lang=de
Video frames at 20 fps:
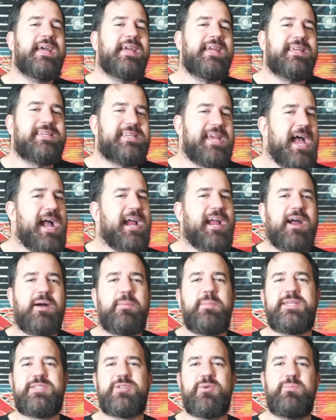Ich ärgere
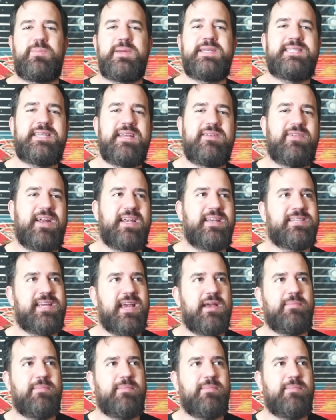mich so ein bisschen, weil ich ja